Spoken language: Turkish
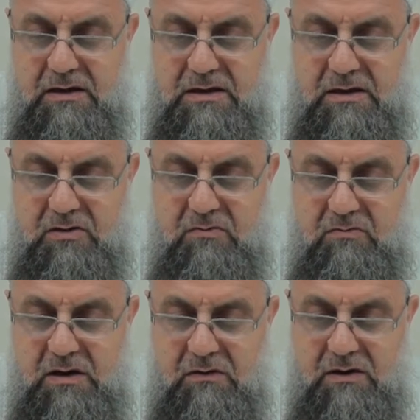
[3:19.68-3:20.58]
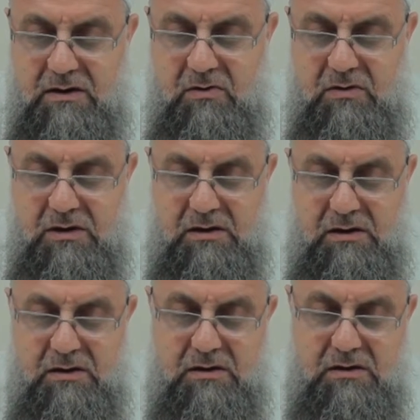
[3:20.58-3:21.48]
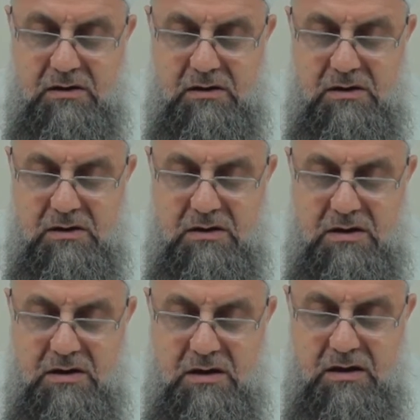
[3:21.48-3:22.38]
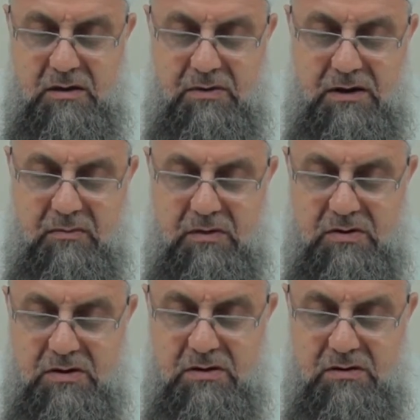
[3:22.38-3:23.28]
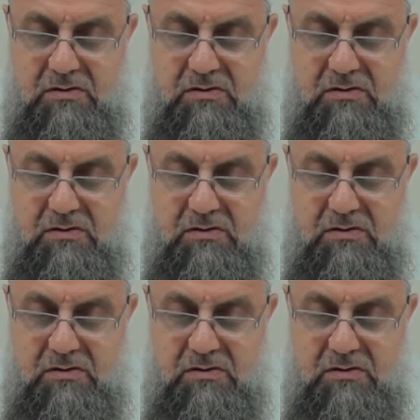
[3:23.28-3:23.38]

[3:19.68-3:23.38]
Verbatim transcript: Cennetül Meva da onun yanındadır. Sitreyi kaplayan kaplamıştı.